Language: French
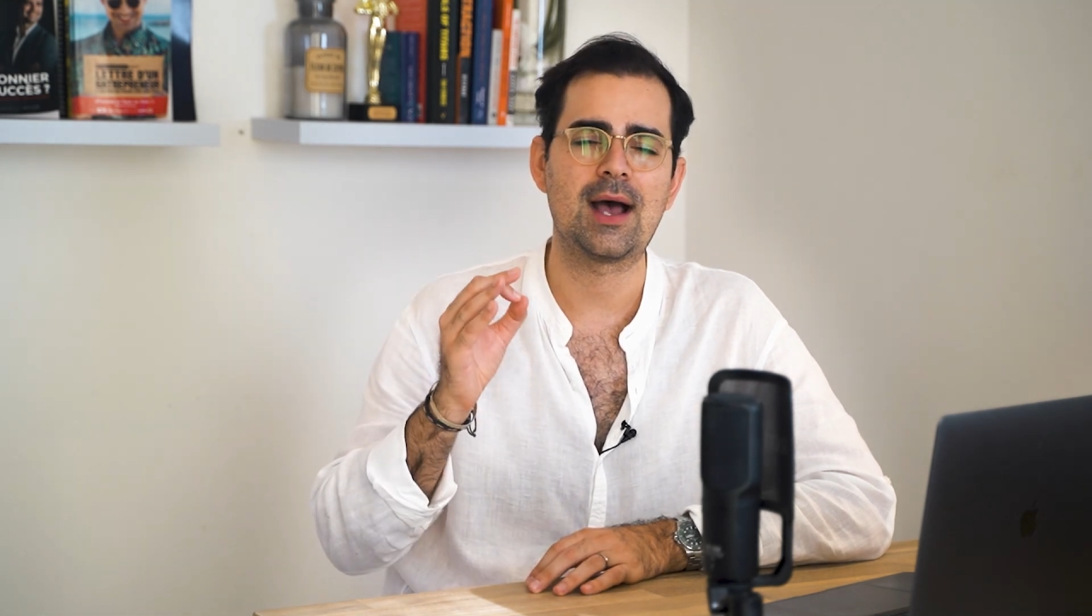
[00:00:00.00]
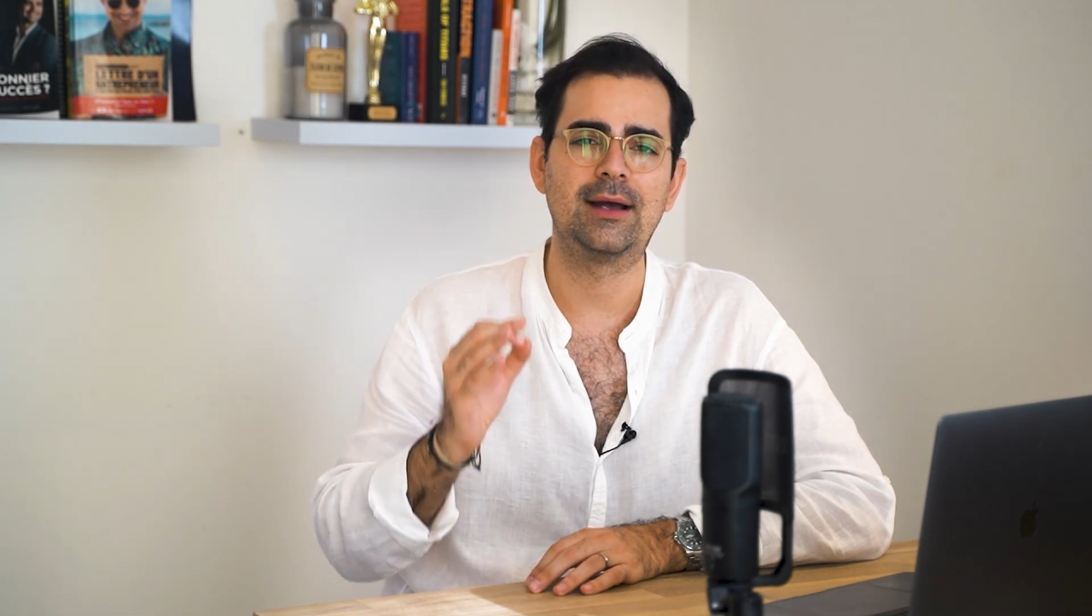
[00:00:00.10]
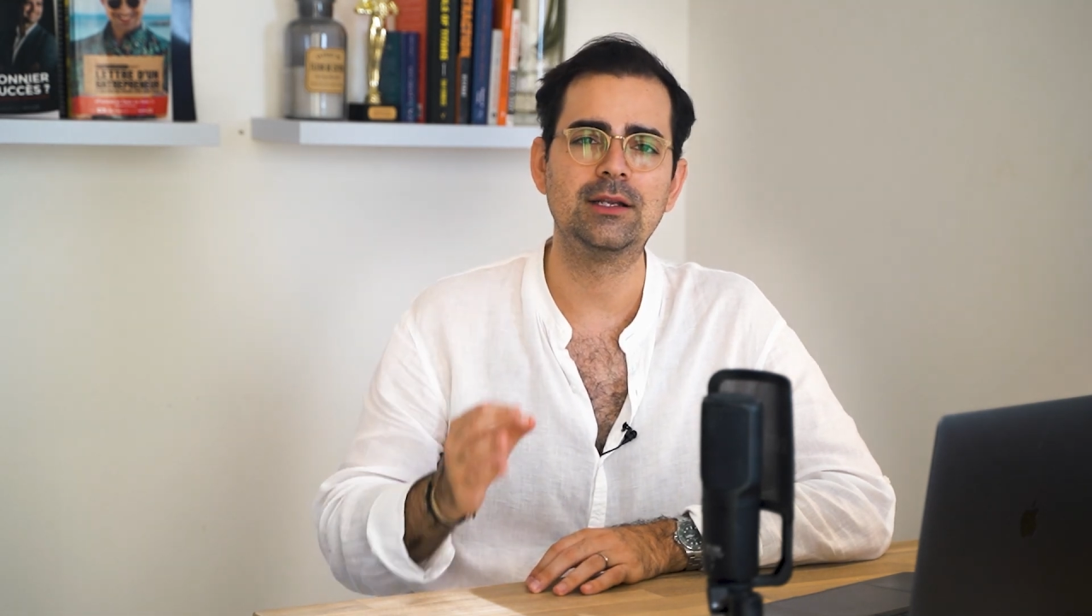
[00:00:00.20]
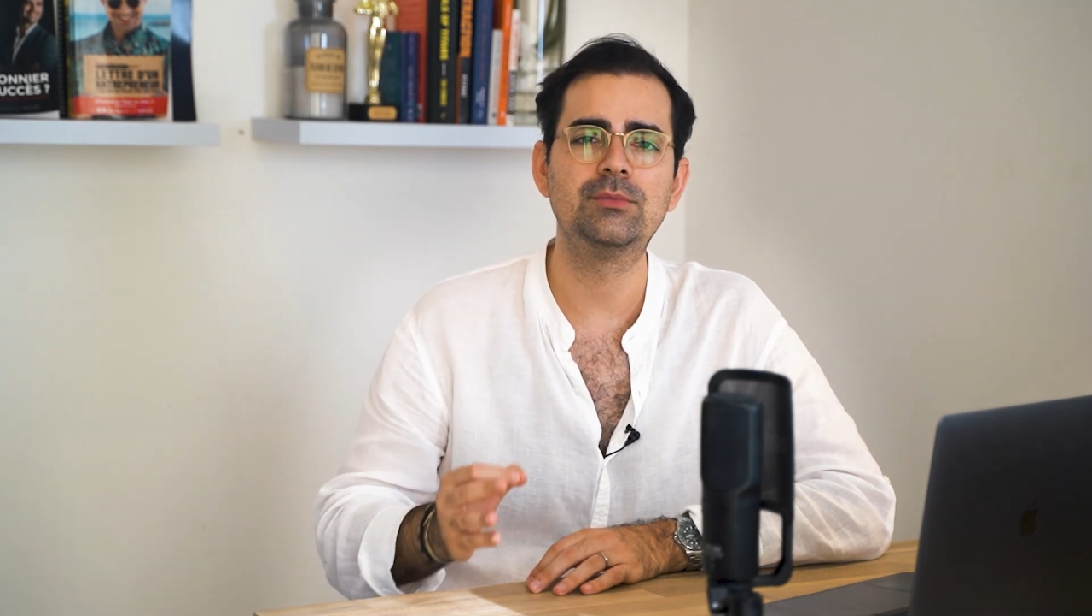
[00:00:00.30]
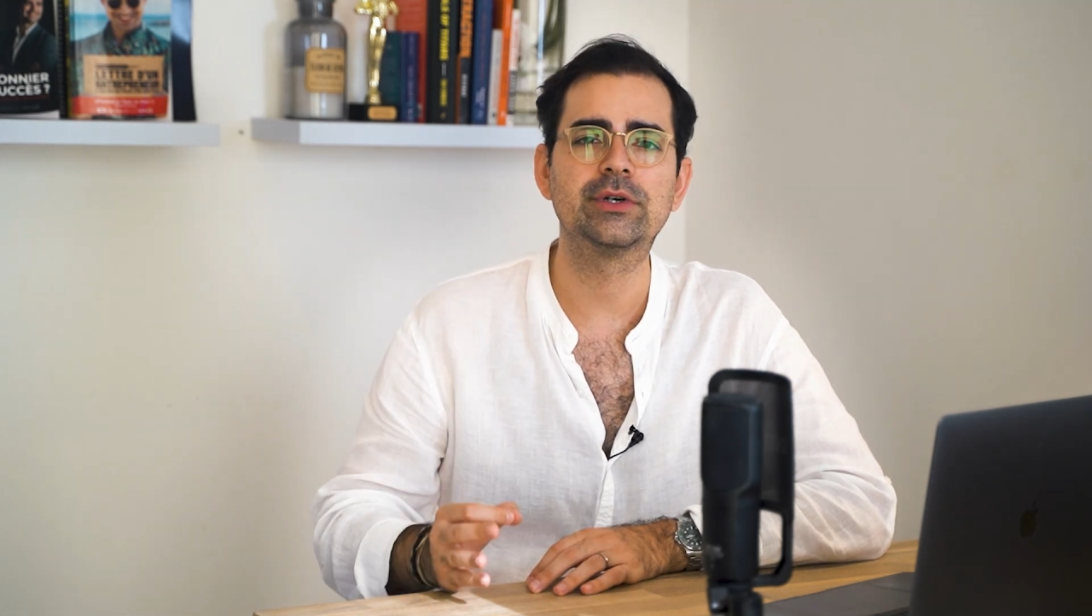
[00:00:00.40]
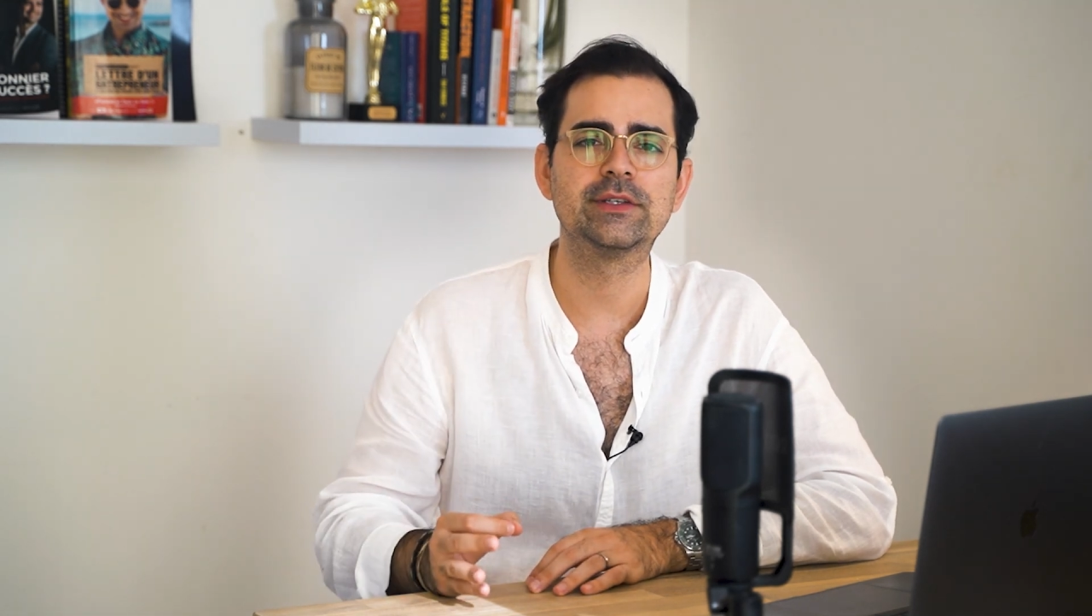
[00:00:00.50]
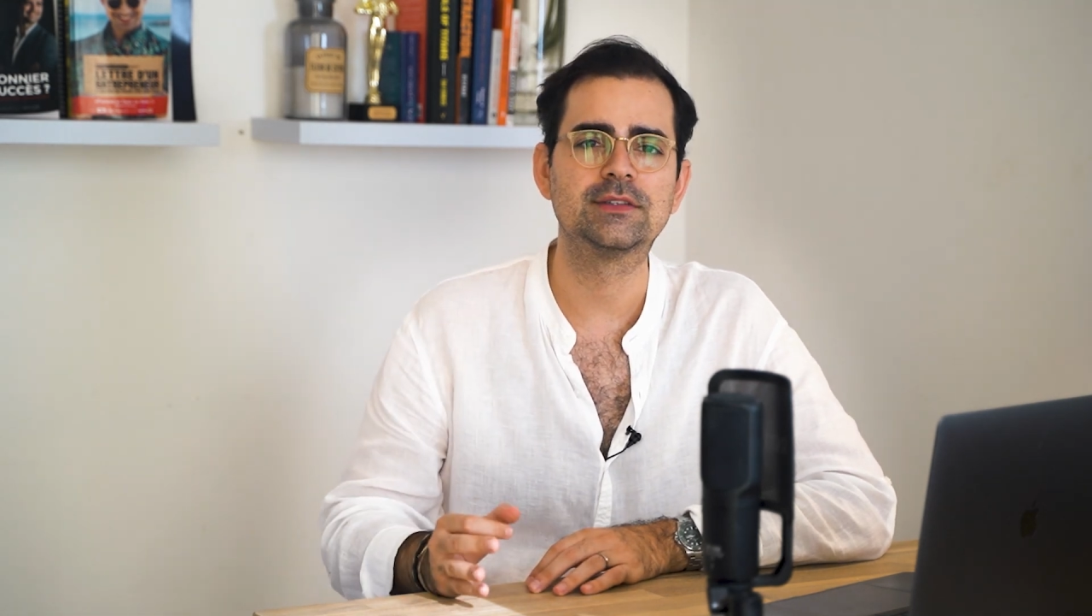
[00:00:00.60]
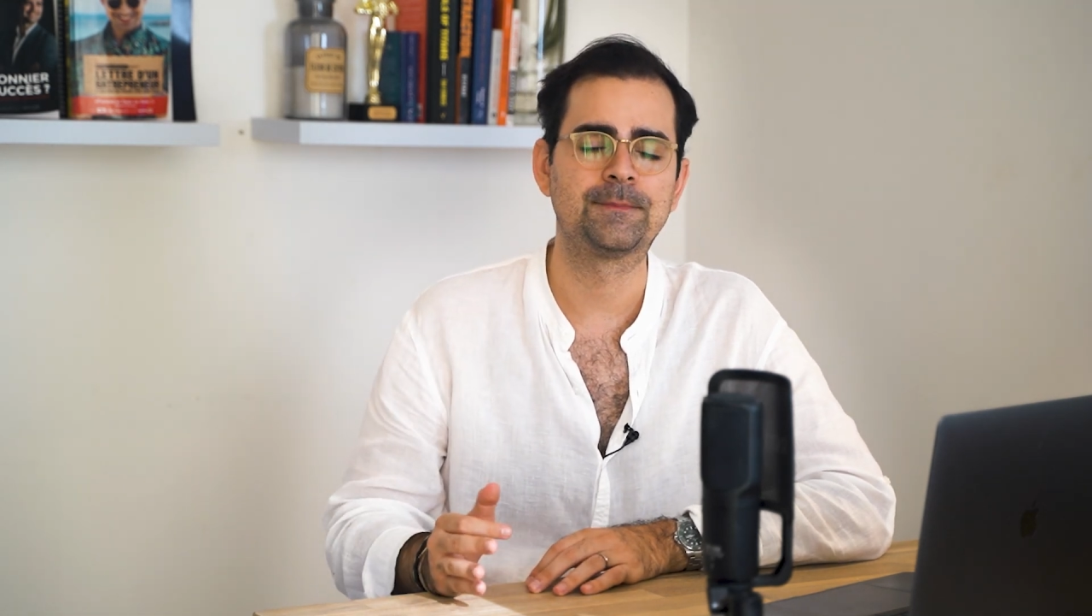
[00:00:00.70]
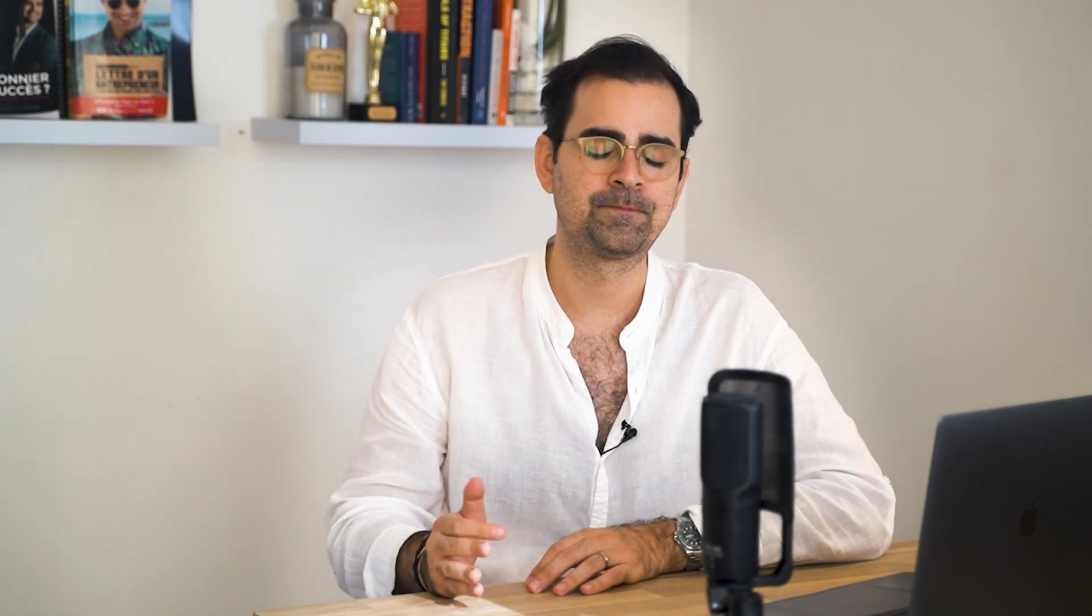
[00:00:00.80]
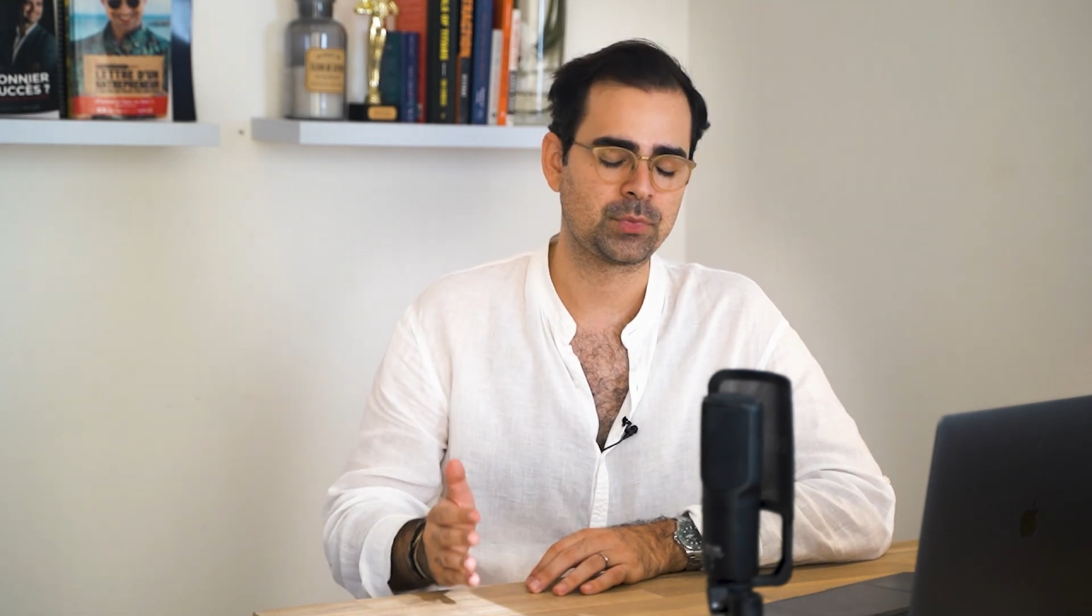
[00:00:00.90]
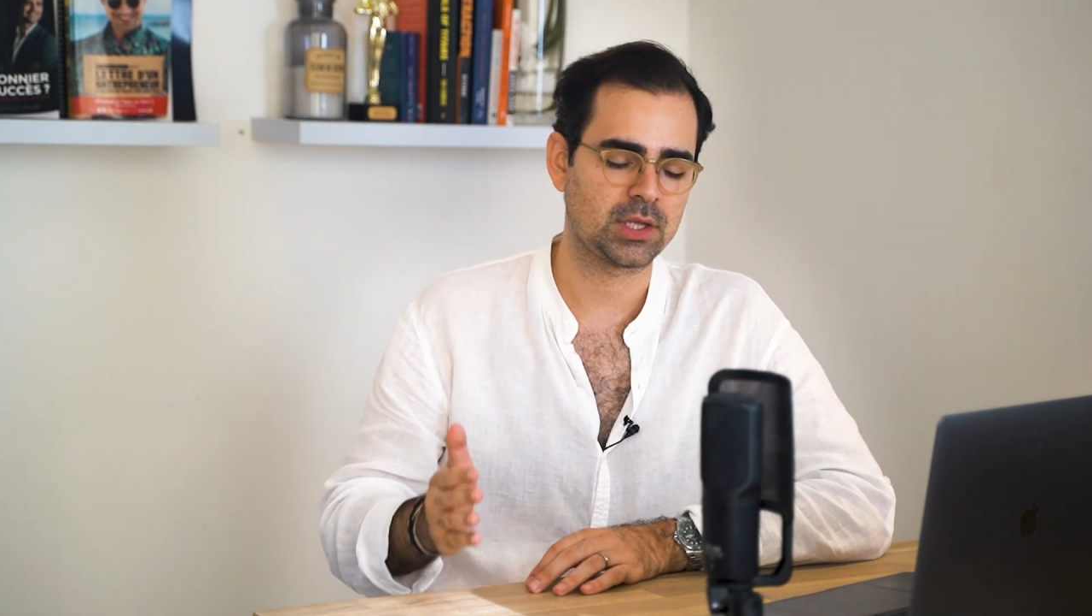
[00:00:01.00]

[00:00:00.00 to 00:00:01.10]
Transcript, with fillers: à l'île Maurice.